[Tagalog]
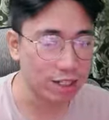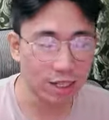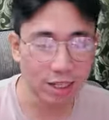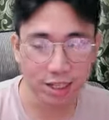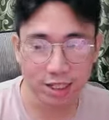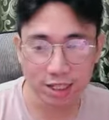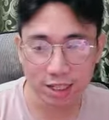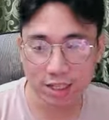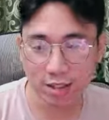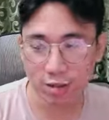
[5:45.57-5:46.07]
sa
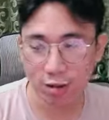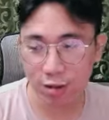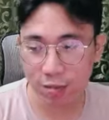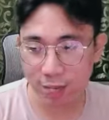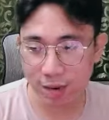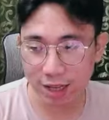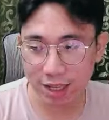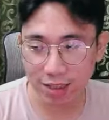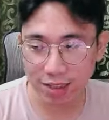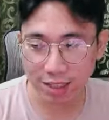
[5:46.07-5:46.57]
kanya is
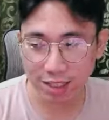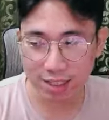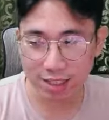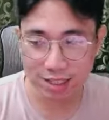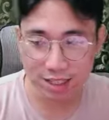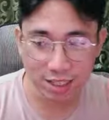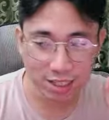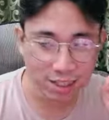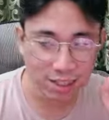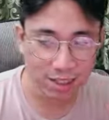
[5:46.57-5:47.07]
Almighty
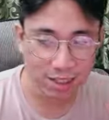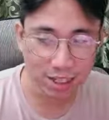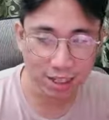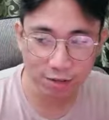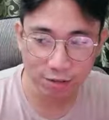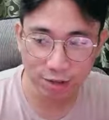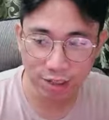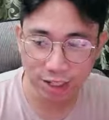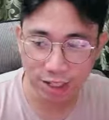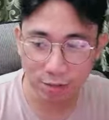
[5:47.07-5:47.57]
since
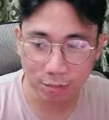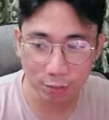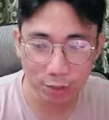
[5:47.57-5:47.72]
dalawa lang